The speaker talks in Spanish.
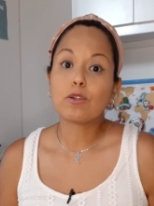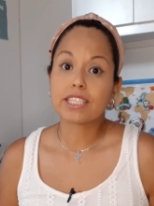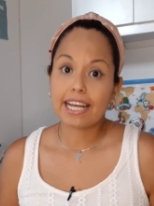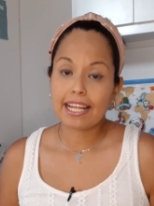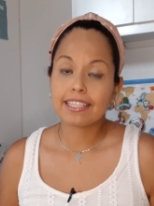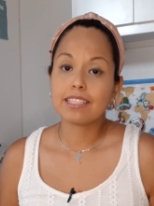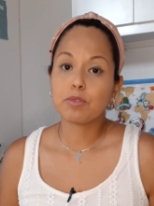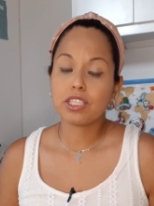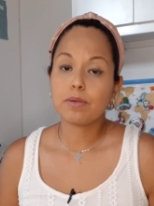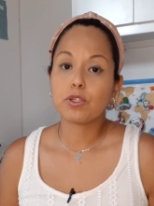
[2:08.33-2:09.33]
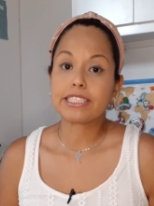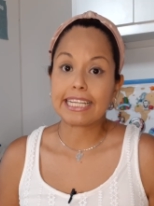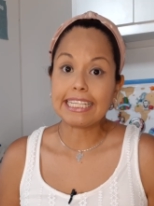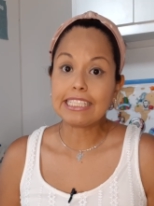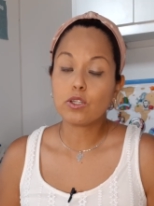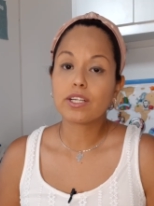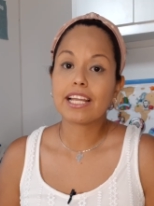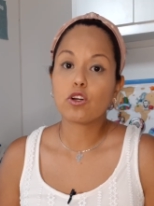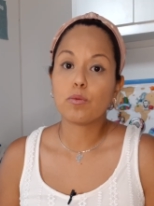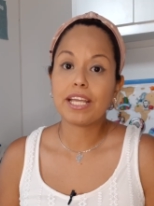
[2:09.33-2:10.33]
de los grandes motivos que hizo
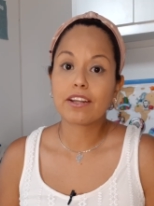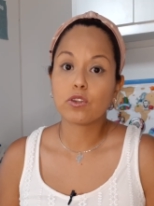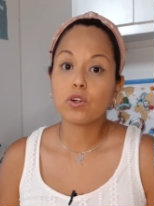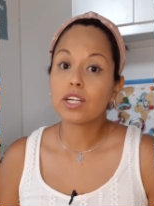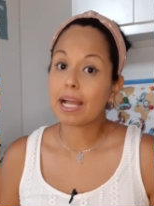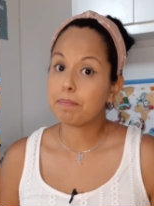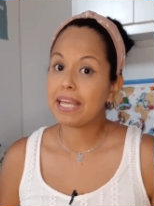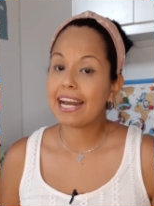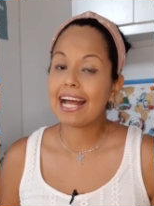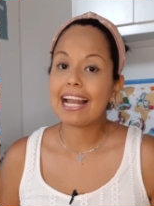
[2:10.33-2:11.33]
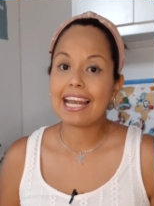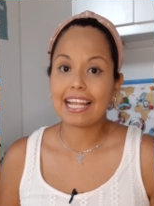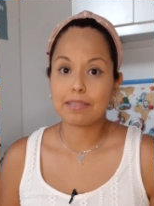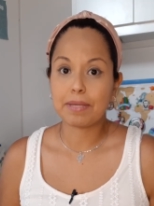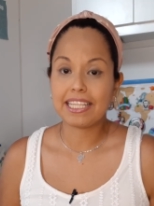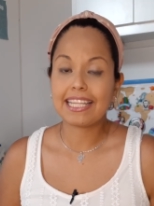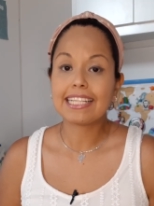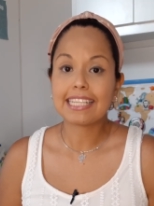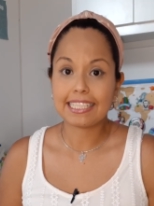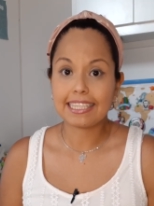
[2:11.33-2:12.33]
que el gobierno cambiara las
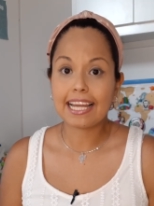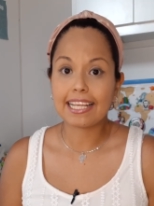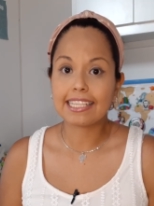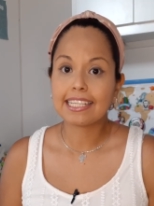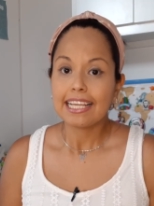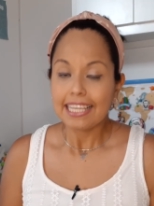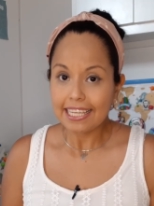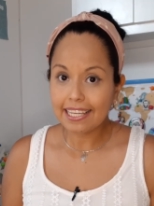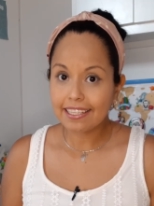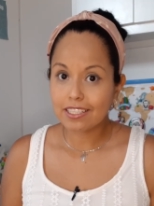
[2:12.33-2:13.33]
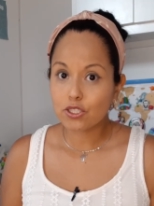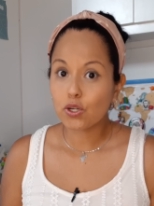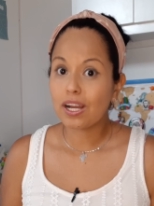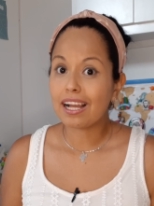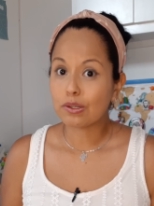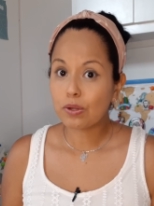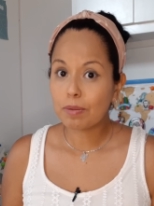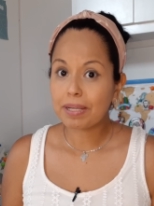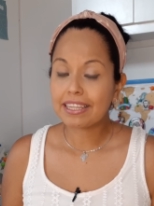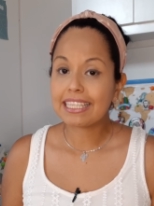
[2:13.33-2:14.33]
medidas sanitarias y que de hecho
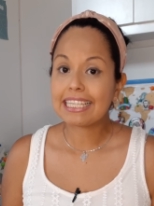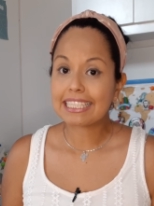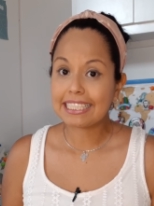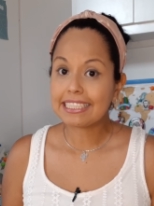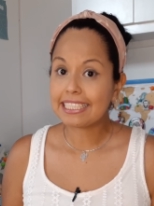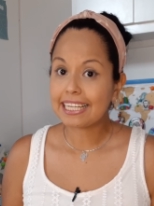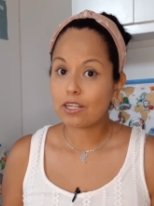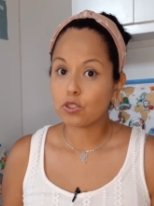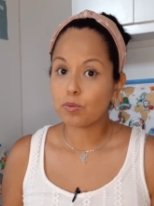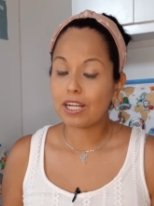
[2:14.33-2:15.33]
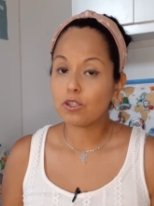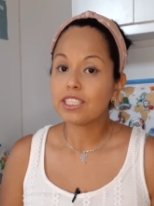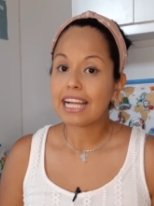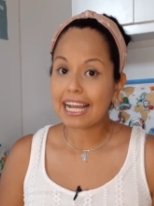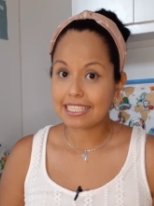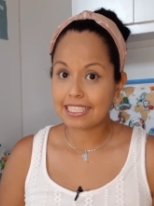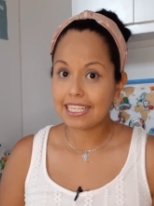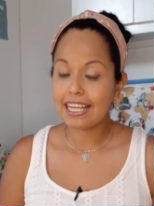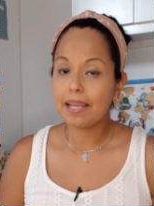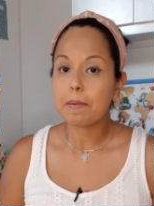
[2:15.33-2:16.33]
actualmente restrinja los vuelos a
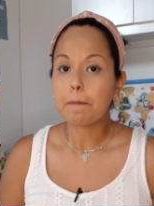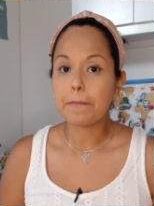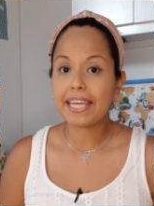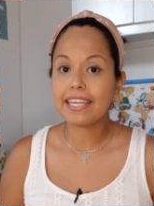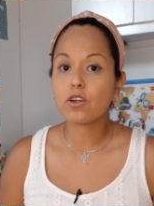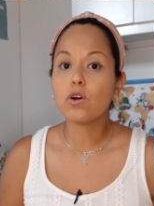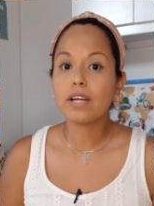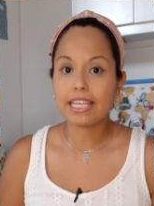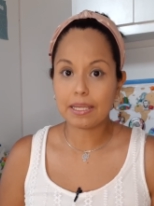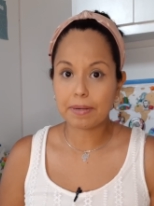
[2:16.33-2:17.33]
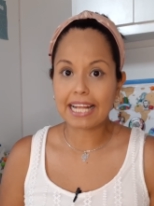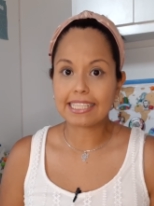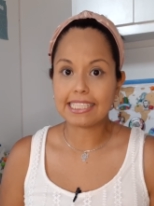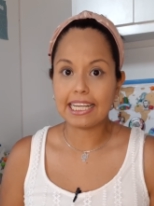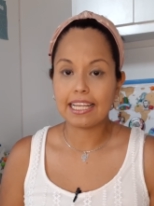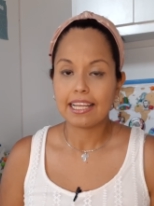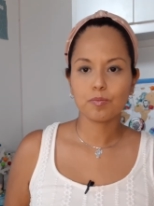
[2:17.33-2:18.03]
Chile, México y Brasil.